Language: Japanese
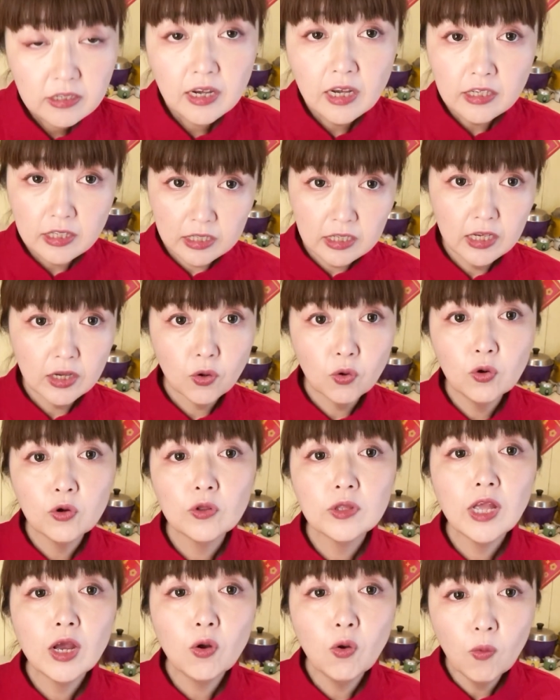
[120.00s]
かし
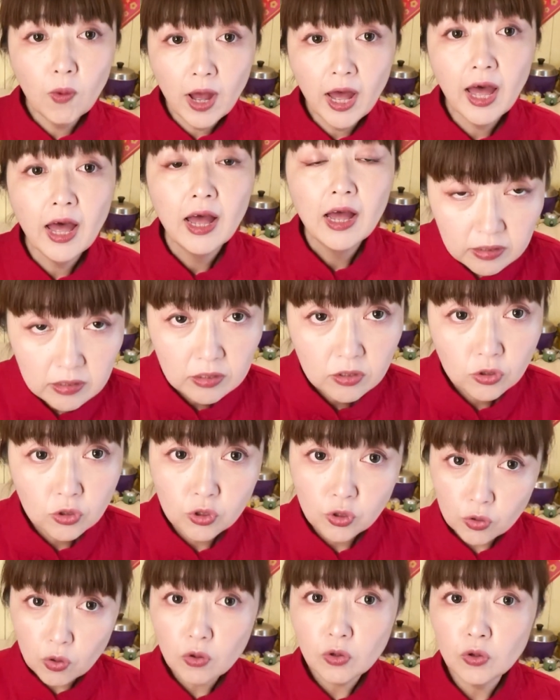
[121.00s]
コロナ後は
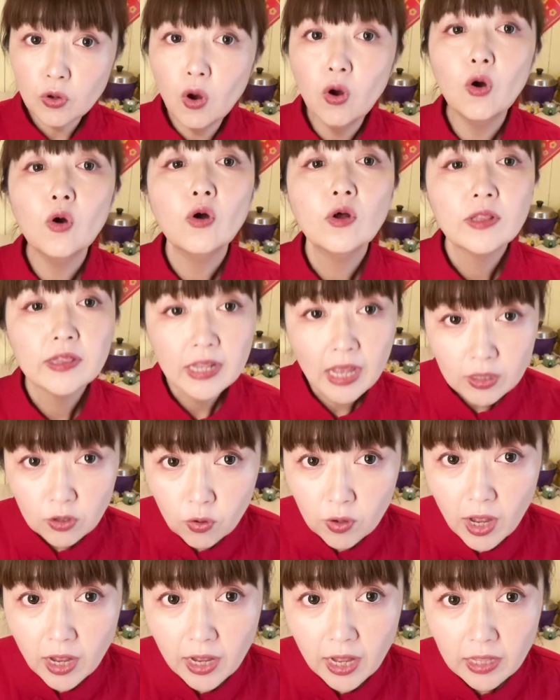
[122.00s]
入国後7
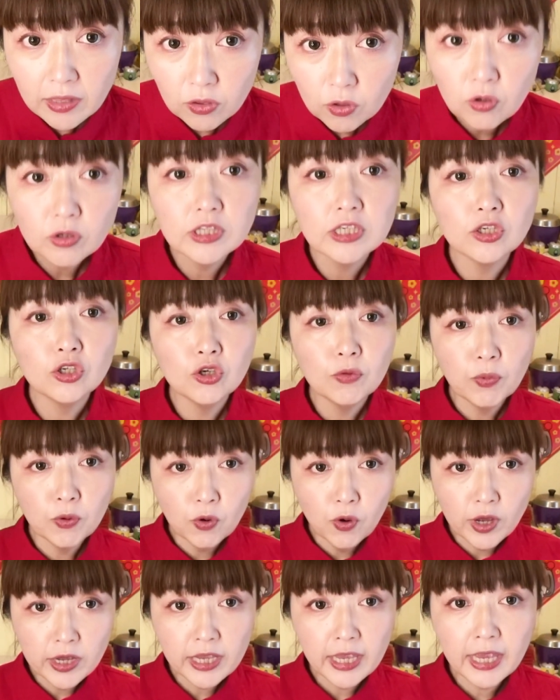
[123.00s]
日間の自主
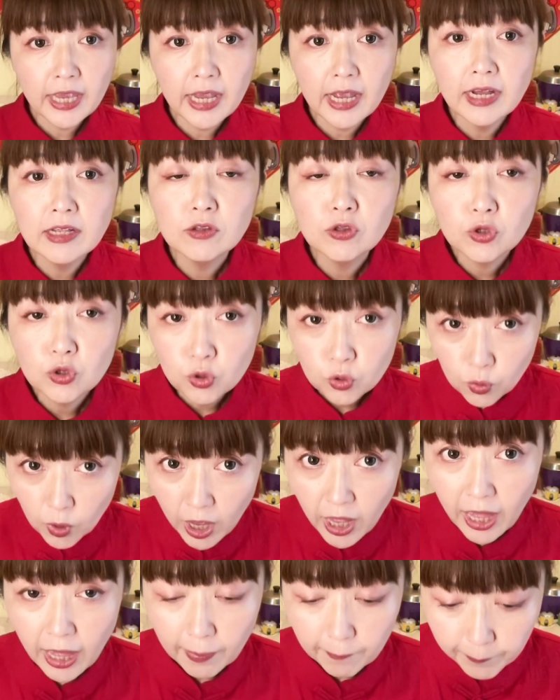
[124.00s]
貿易期間中
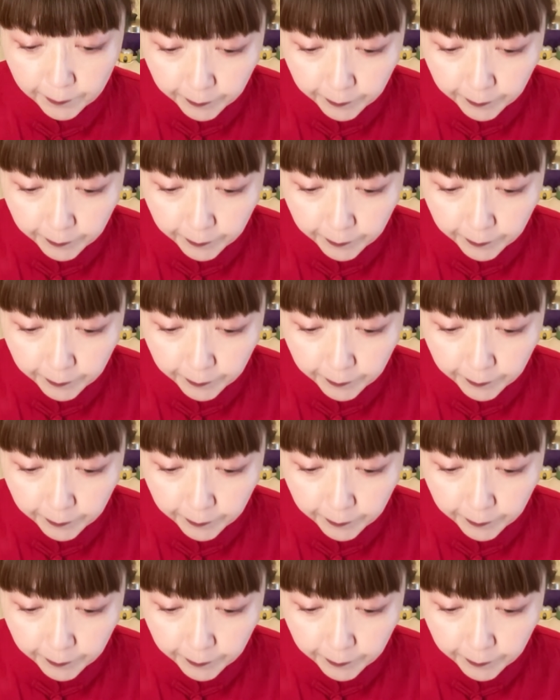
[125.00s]
は